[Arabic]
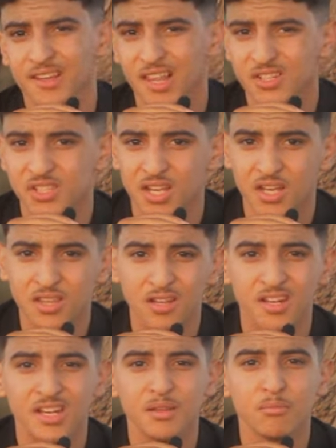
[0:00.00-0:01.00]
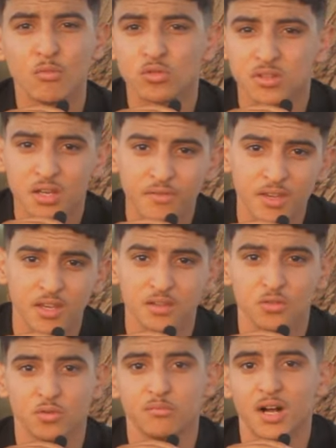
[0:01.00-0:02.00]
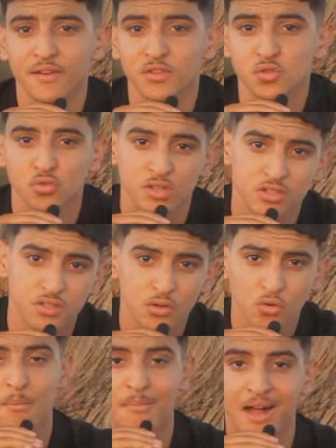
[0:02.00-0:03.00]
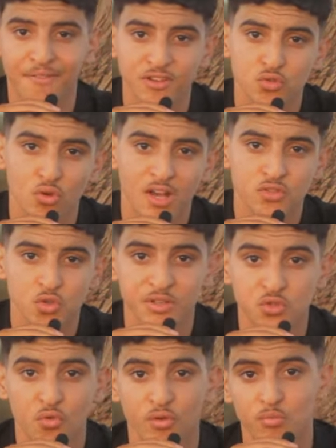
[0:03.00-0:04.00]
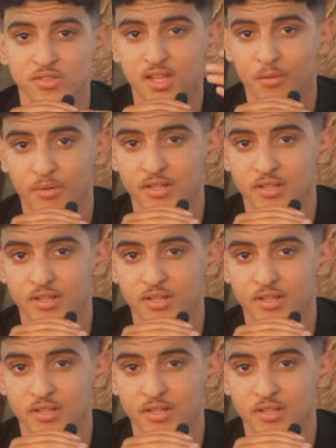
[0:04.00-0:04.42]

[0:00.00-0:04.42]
لاج هذا اللي موطنين في حياتهم ما عارفين شنو يديروا ما عارفين شنو خاصهم يديروا في المستقبل